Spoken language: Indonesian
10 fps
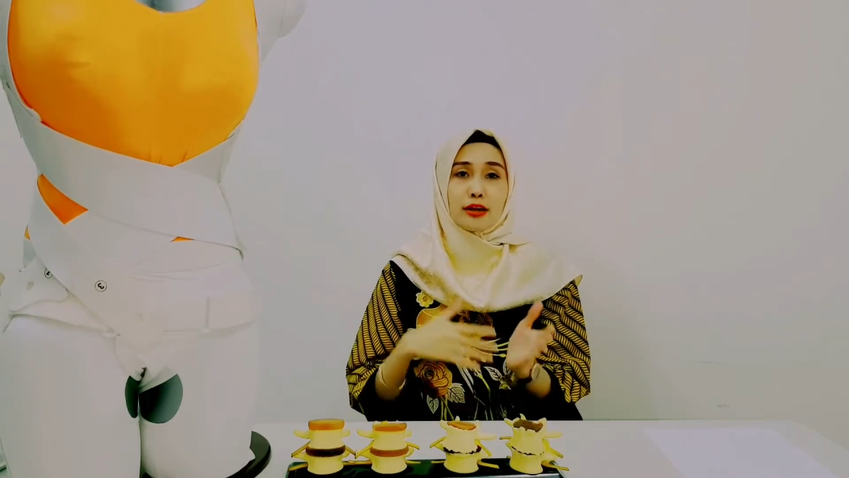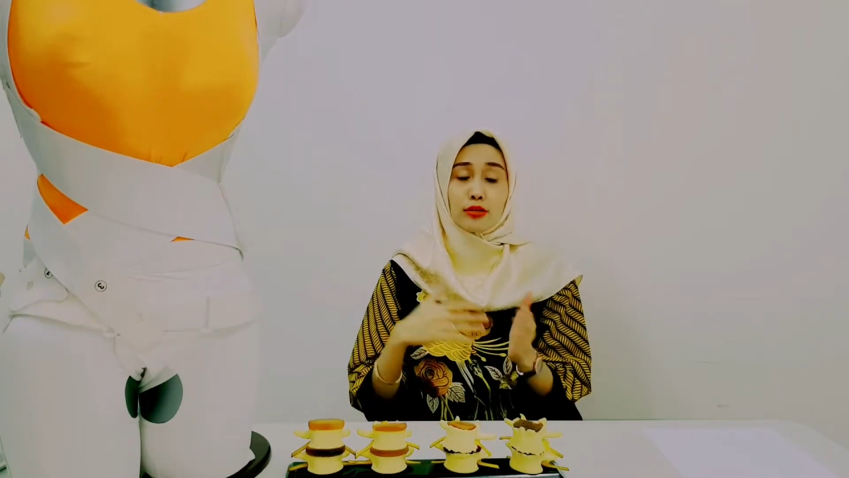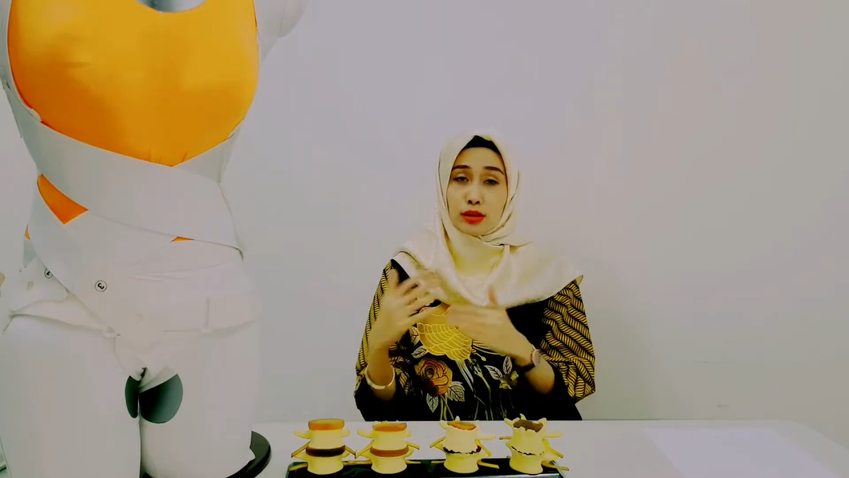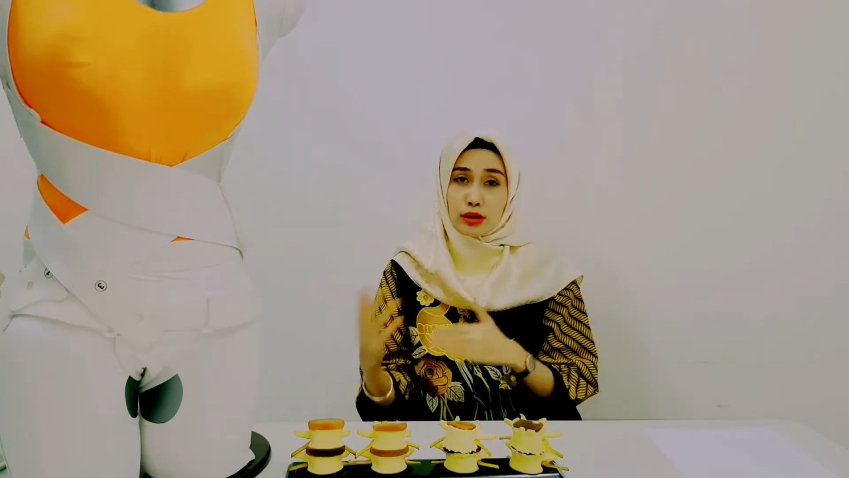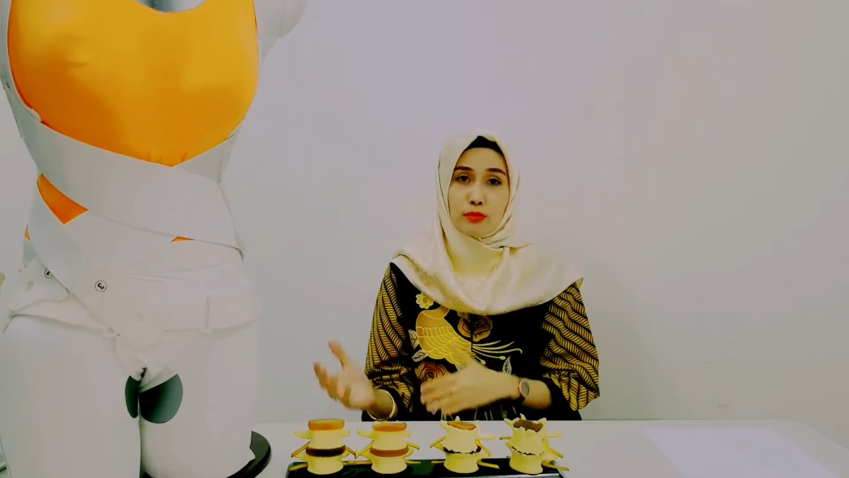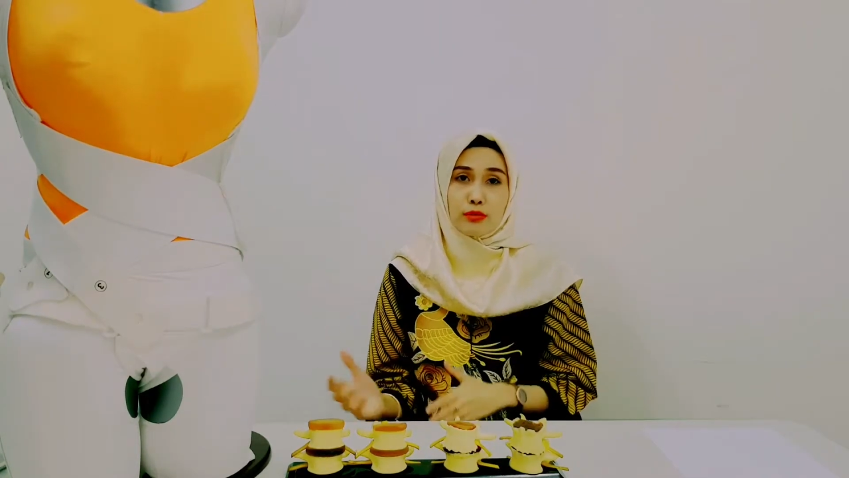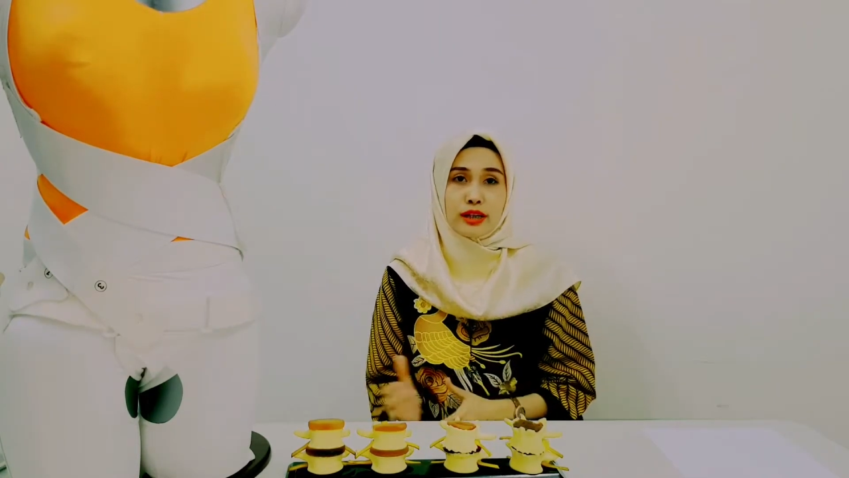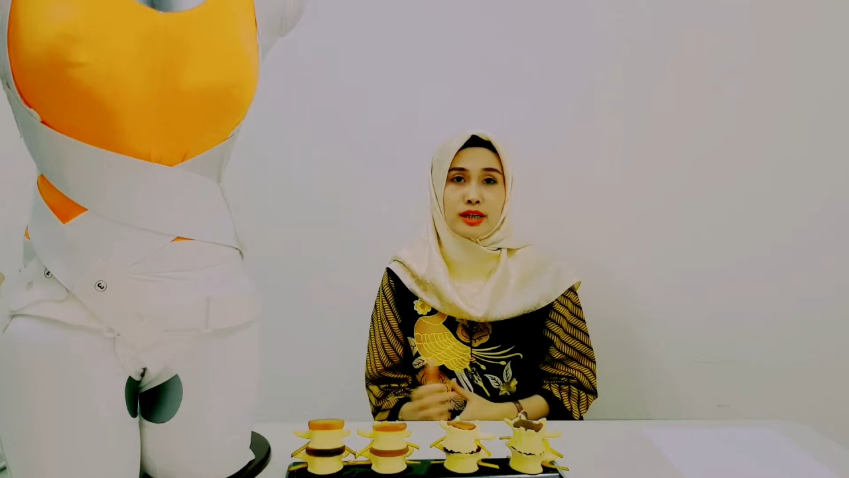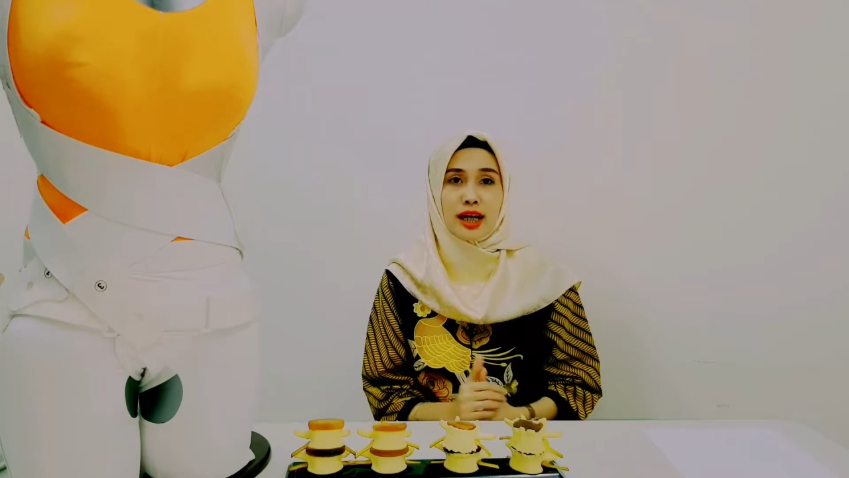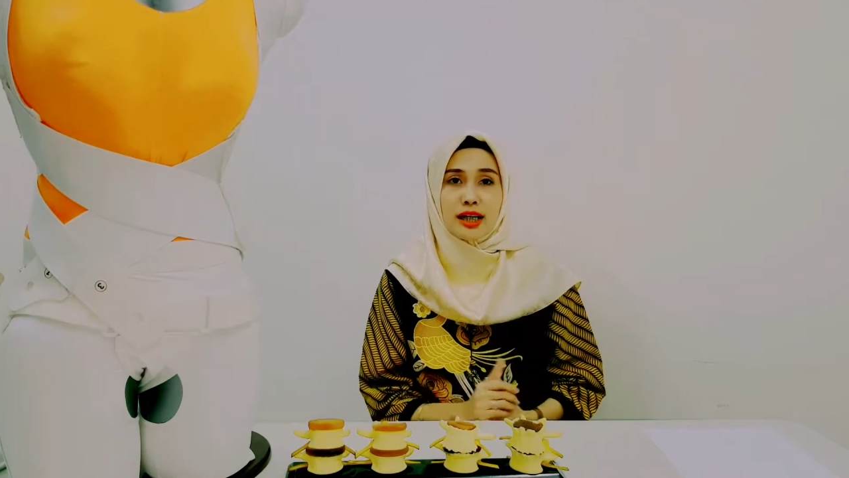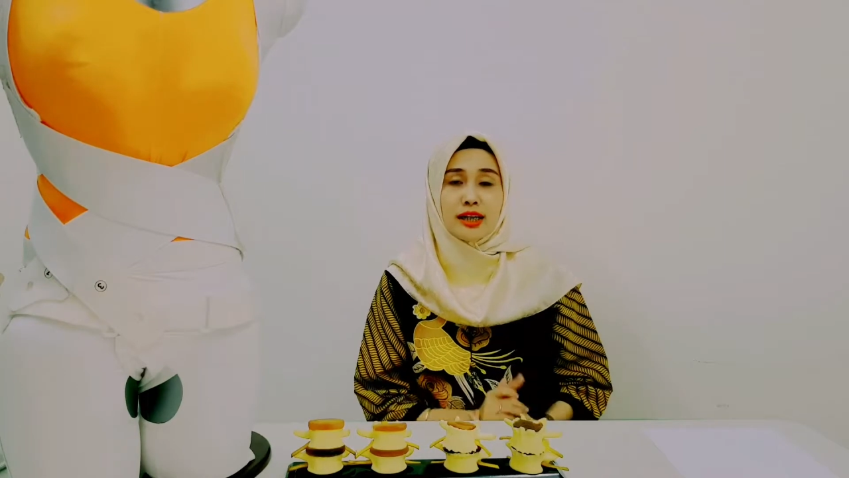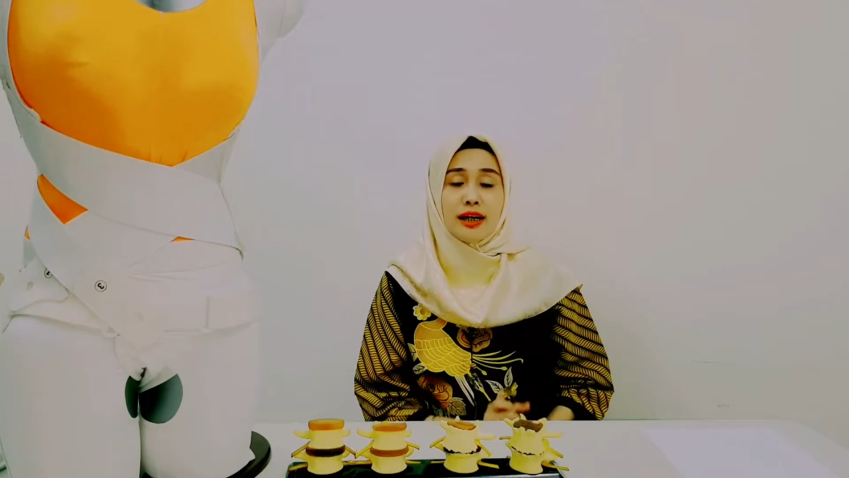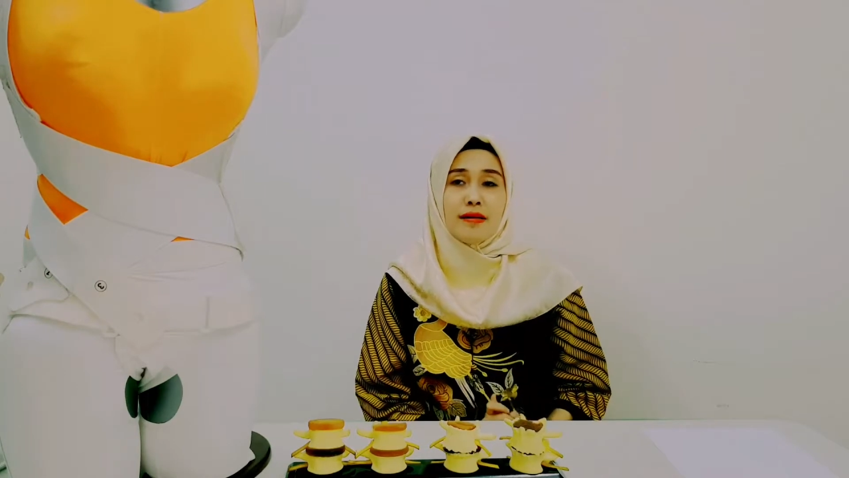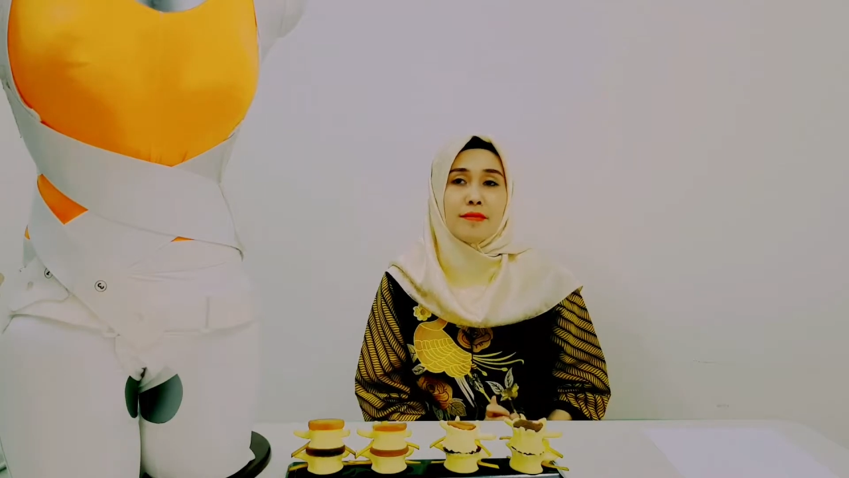atau tiga bulan sekali